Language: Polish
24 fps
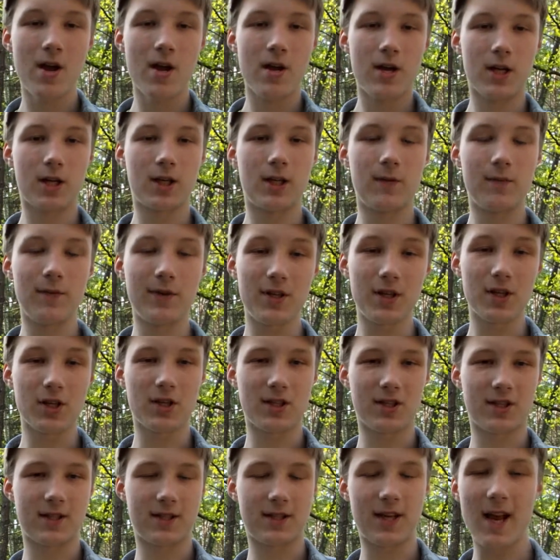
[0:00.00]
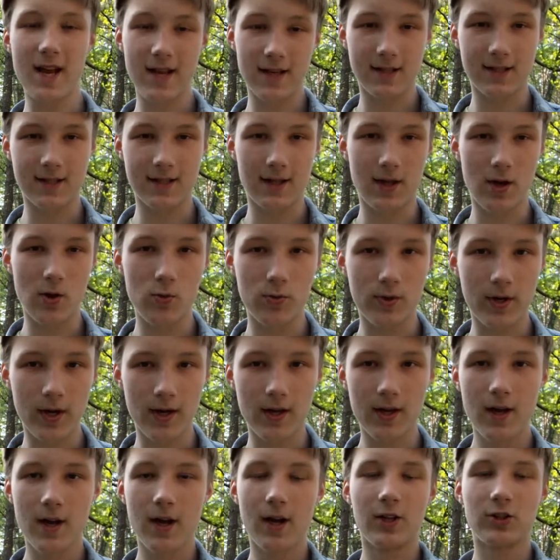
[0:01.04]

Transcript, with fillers: Jeśli widzisz sens nauki,